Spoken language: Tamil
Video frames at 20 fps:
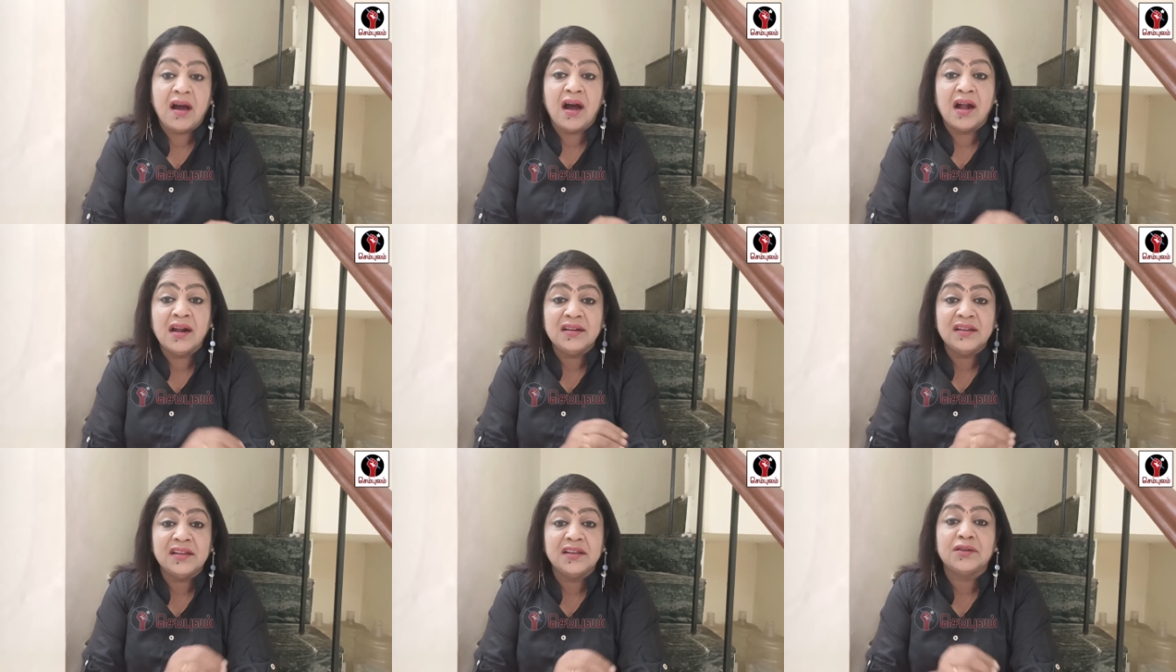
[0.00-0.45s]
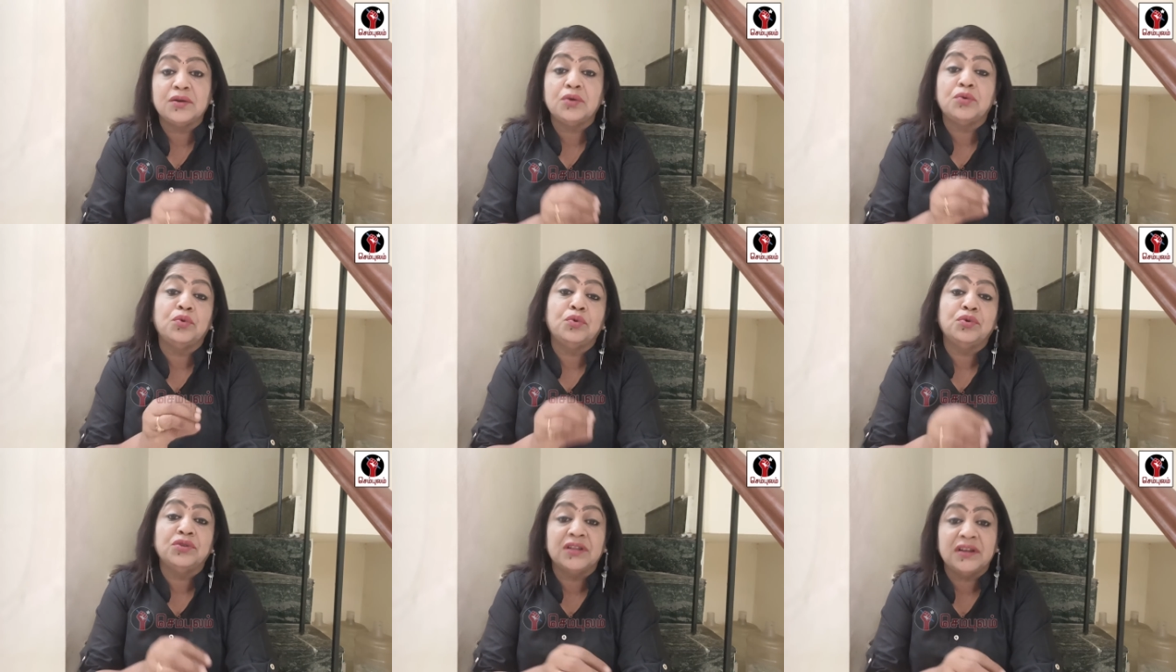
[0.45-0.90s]
ஆளுநருக்கு
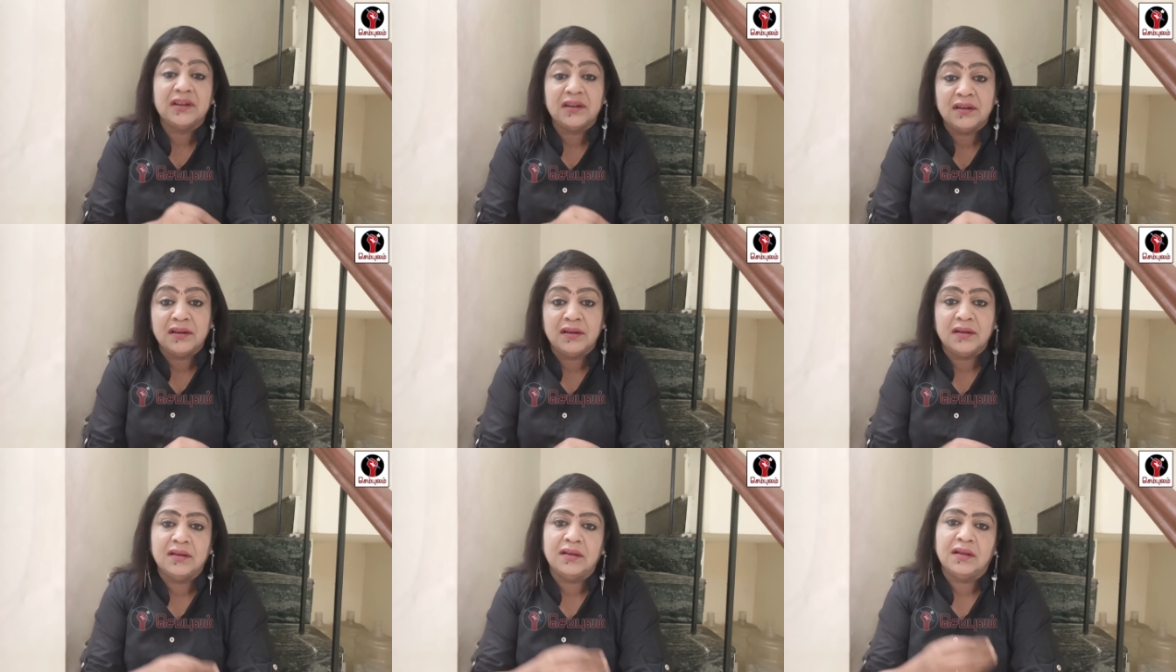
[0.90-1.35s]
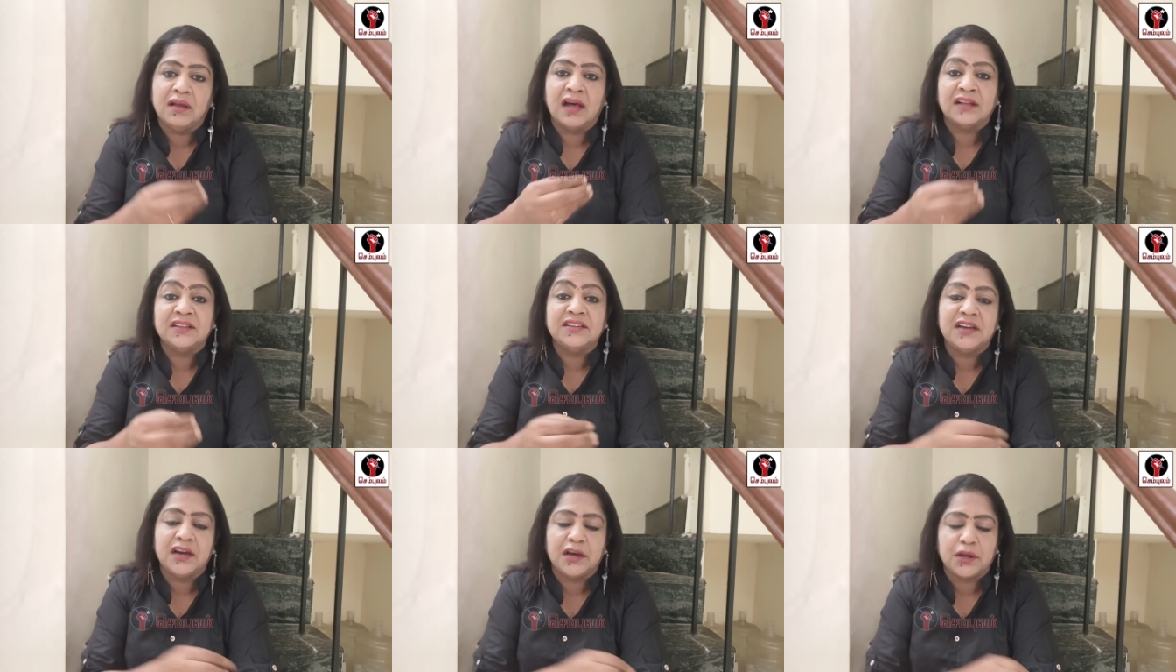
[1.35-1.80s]
கூடுதல்
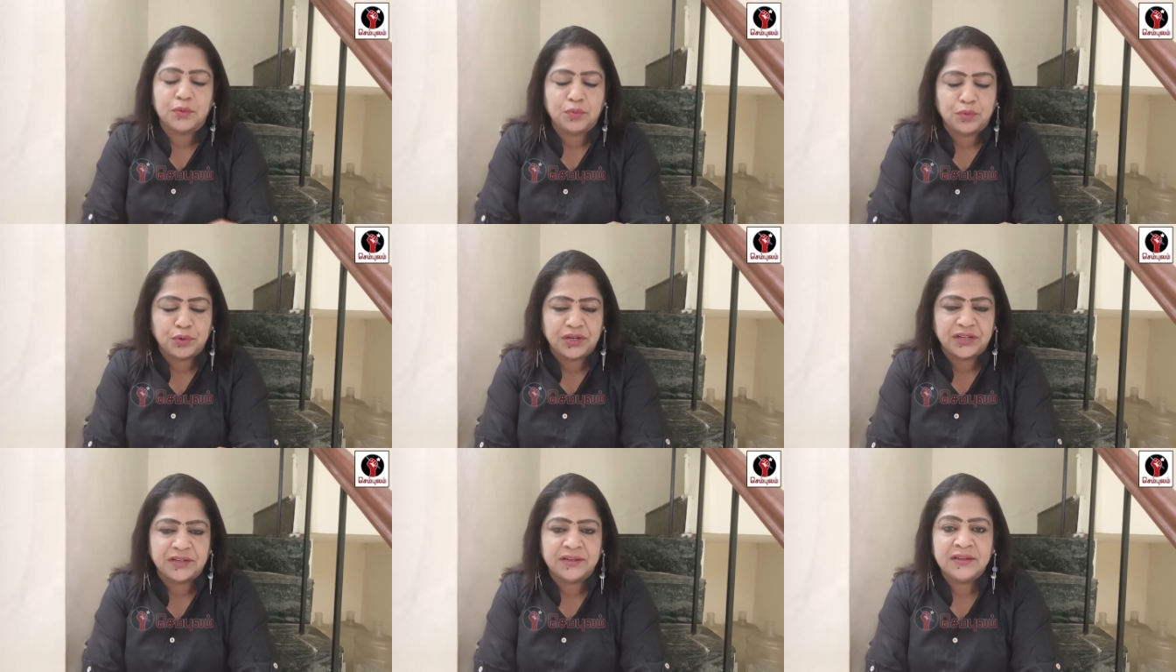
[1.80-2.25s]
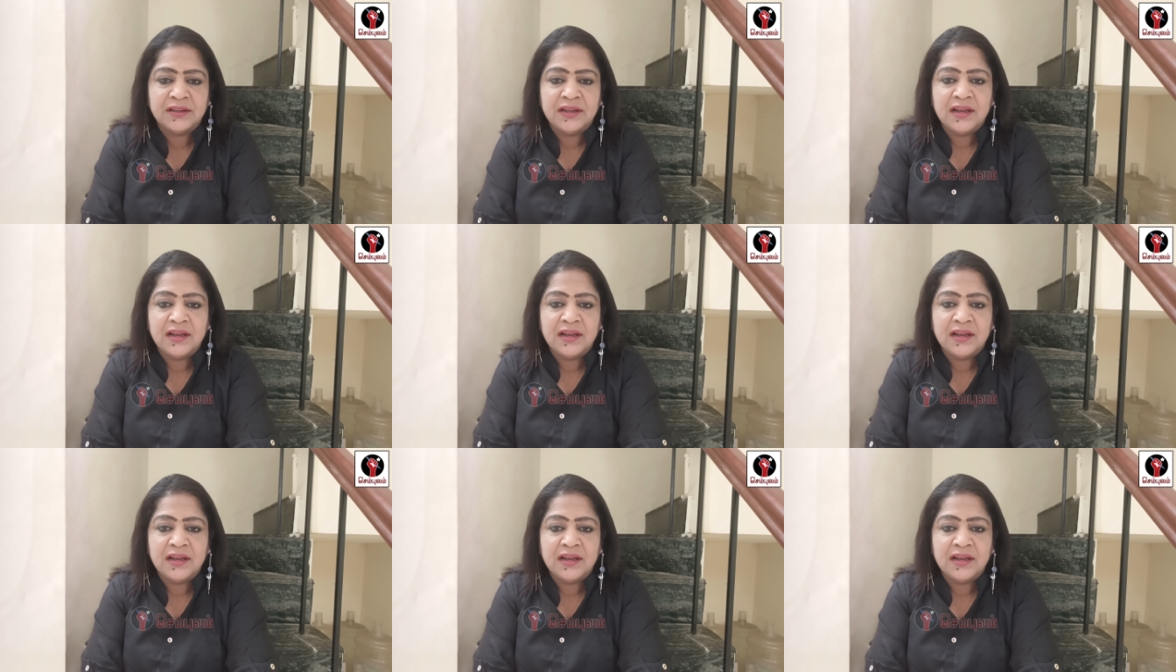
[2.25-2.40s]
அதிகாரம் உண்டு